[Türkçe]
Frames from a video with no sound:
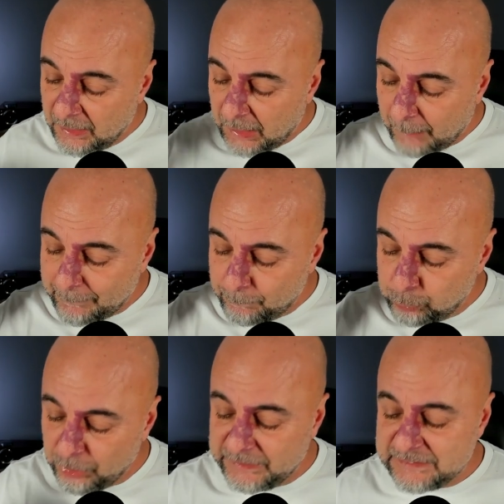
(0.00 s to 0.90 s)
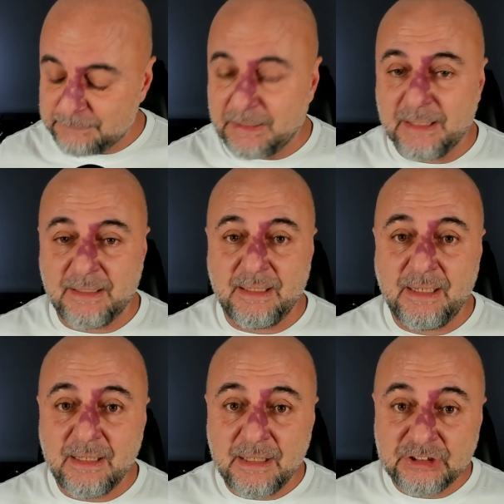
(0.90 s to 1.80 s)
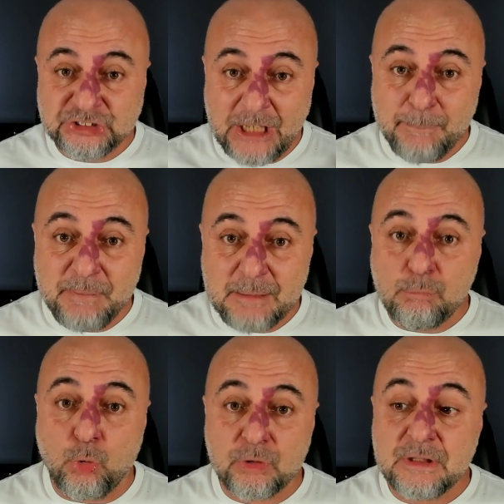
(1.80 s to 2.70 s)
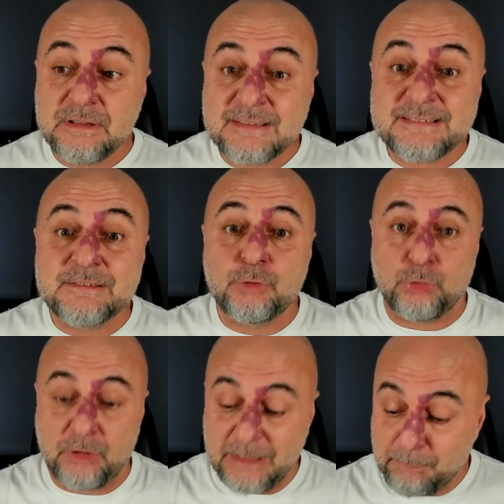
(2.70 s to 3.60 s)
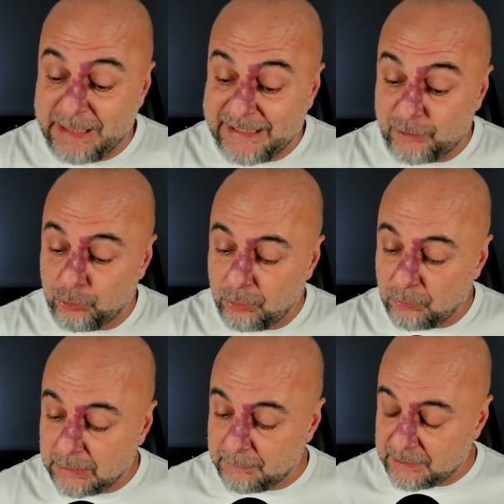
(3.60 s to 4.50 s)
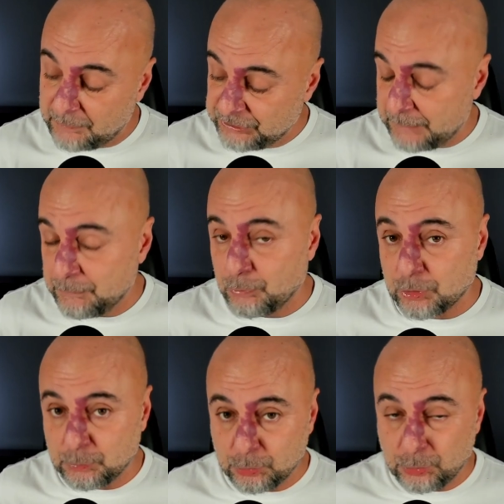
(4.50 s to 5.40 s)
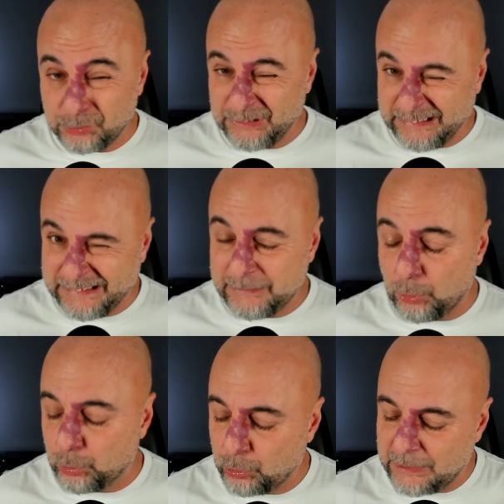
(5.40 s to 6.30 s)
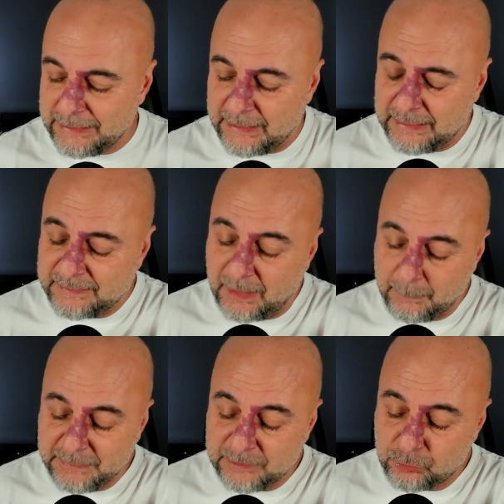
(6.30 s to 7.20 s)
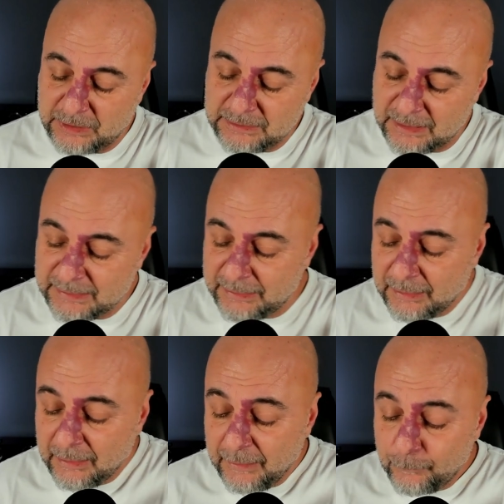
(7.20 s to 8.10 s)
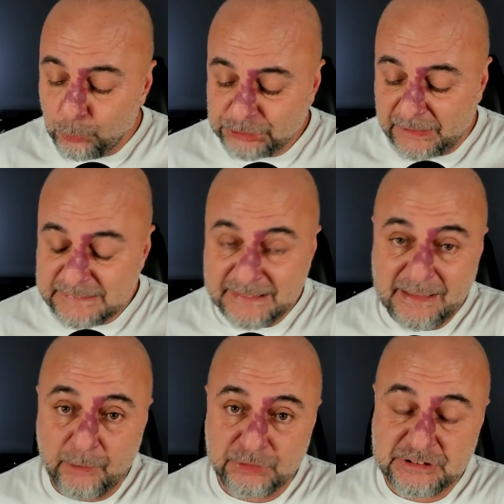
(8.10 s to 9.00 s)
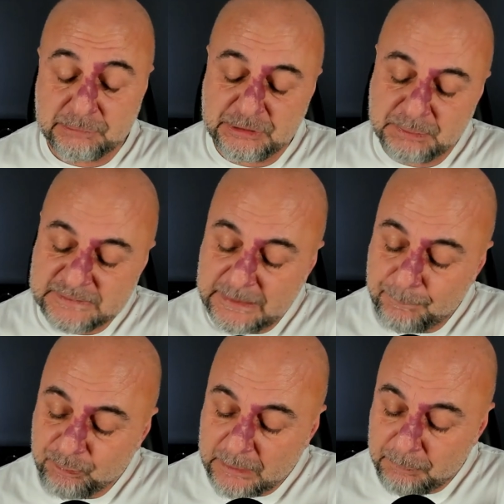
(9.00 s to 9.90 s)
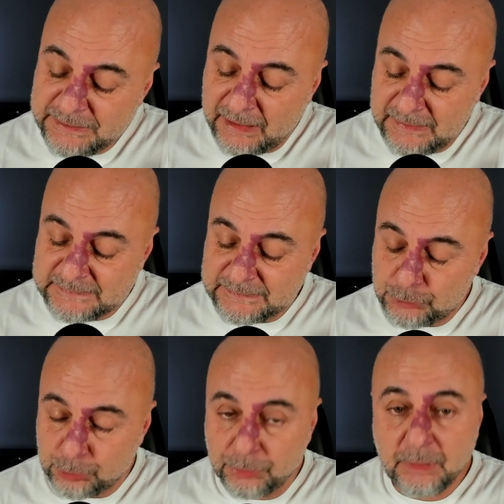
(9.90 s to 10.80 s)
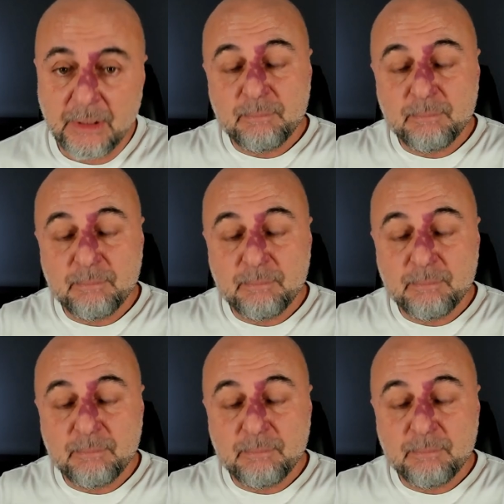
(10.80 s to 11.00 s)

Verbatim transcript: Ama bugün itibariyle JP Morgan nasıl görüyor, ne bekliyor ona bakalım. JP Morgan bu konuyu iyi öngörenlerden, tahminde tutanlardan 3 ayrı senaryo çizmiş bize. Bir tanesi şu,